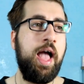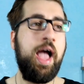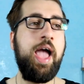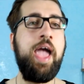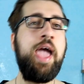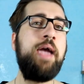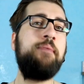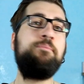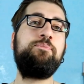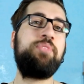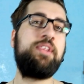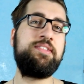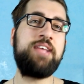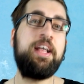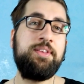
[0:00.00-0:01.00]
E
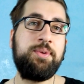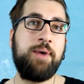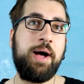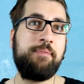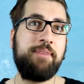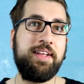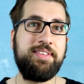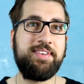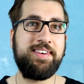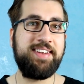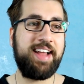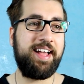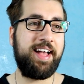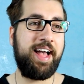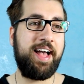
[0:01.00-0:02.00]
Santo Amazon
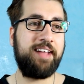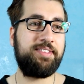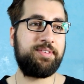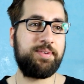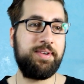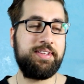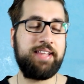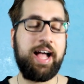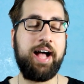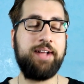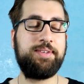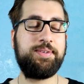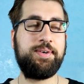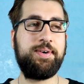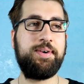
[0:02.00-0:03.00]
ha
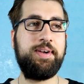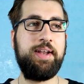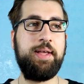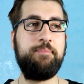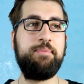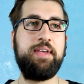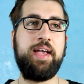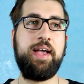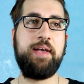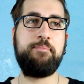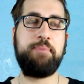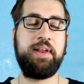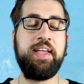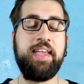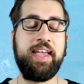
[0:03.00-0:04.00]
ascoltato le mie
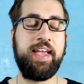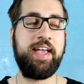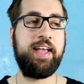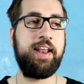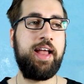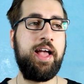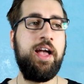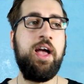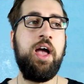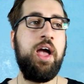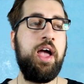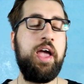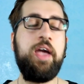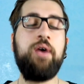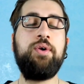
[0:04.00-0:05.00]

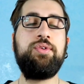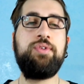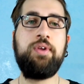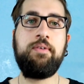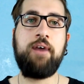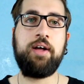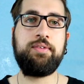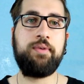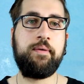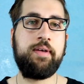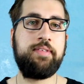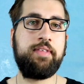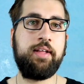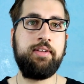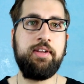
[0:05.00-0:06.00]
preghiere e ho trovato
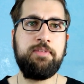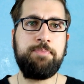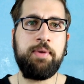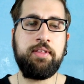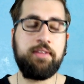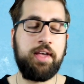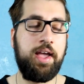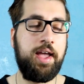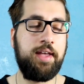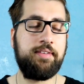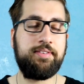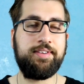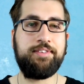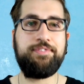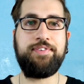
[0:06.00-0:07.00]
questa display
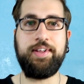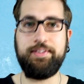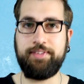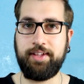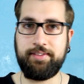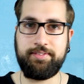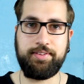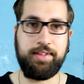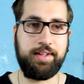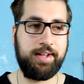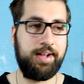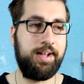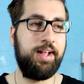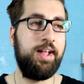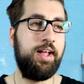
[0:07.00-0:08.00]
case
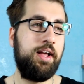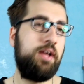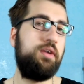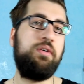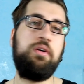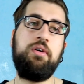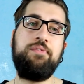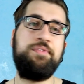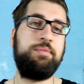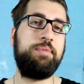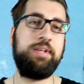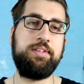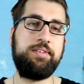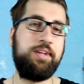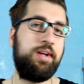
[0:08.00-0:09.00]
fantastica. Io
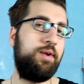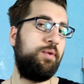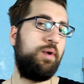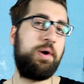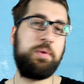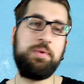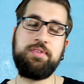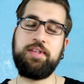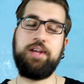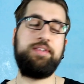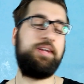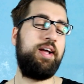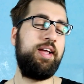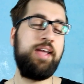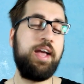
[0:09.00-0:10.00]
ovviamente l'ho
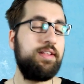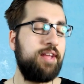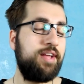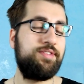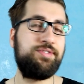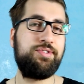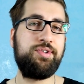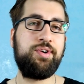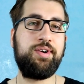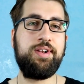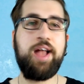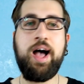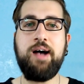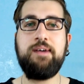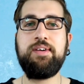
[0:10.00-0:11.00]
acquistata e adesso la